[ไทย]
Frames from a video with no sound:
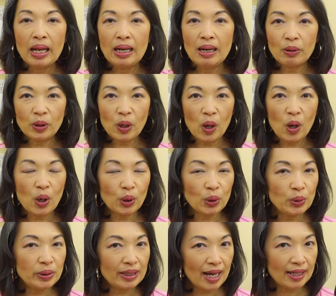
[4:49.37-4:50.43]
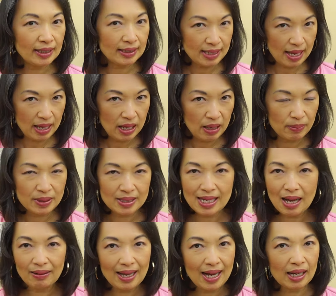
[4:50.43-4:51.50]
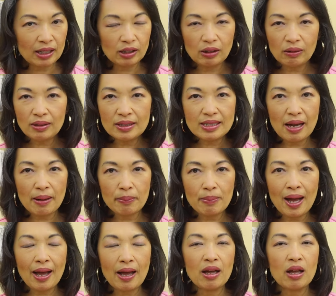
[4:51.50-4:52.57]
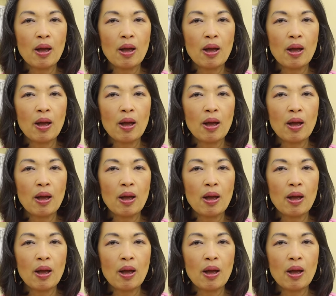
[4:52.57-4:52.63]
แล้วก็คุณอนิเทพจาวลาก็จะมา